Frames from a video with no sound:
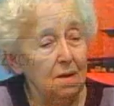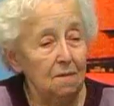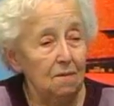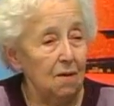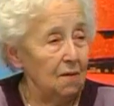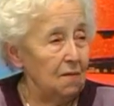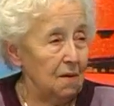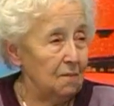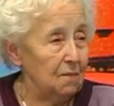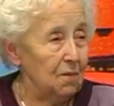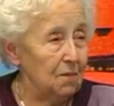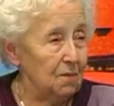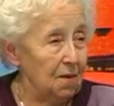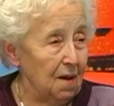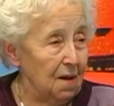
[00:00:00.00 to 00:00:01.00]
nie była
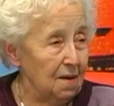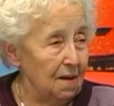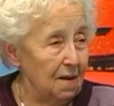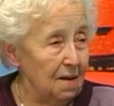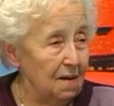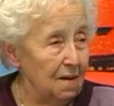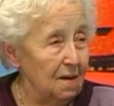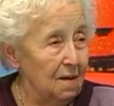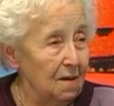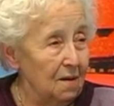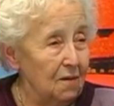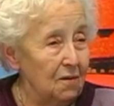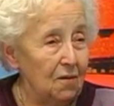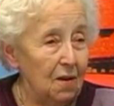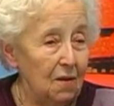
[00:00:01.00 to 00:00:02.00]
zapomniana
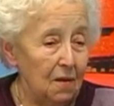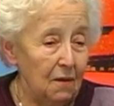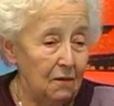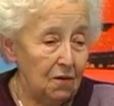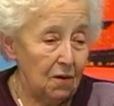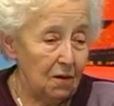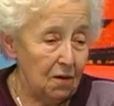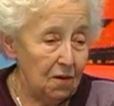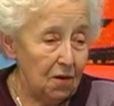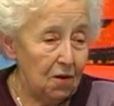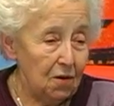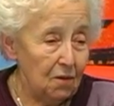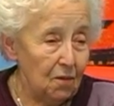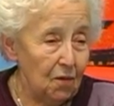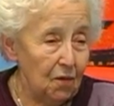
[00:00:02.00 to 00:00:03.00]
że zawsze o nich
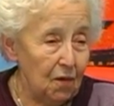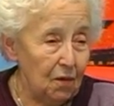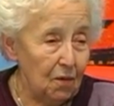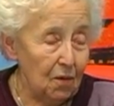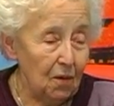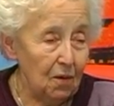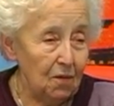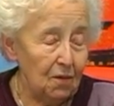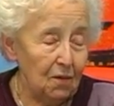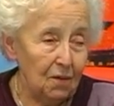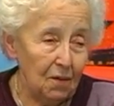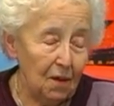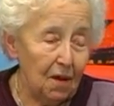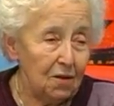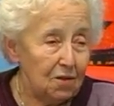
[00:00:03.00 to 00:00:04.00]
się mówiło,
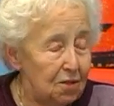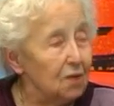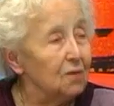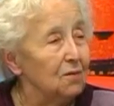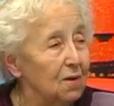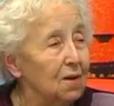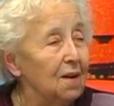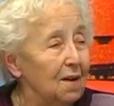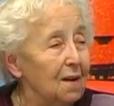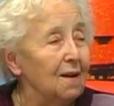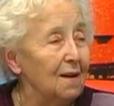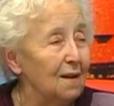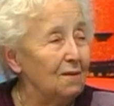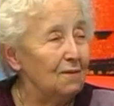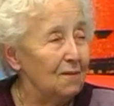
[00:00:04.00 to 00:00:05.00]
no, a szczególnie
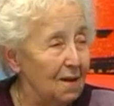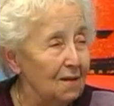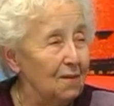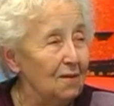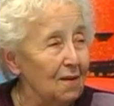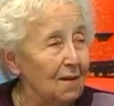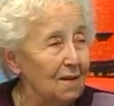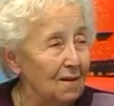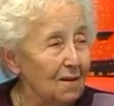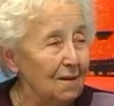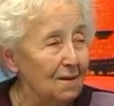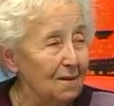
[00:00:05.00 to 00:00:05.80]
teraz więcej.